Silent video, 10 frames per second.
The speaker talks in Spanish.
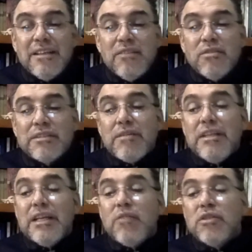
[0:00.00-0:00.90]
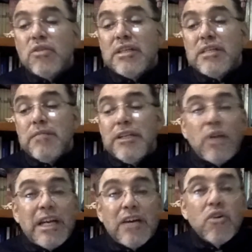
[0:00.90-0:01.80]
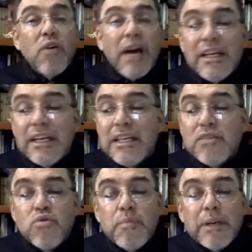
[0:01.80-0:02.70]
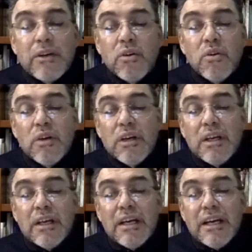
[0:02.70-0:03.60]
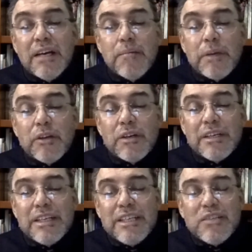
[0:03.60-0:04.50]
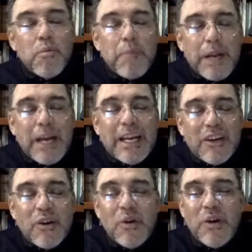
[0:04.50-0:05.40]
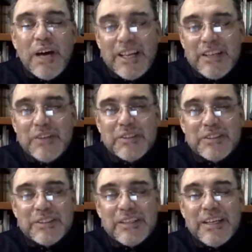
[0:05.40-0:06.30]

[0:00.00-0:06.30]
Nuestra vida, nuestro nacimiento alegró a alguien y superó, perdón, y super alegró a Dios.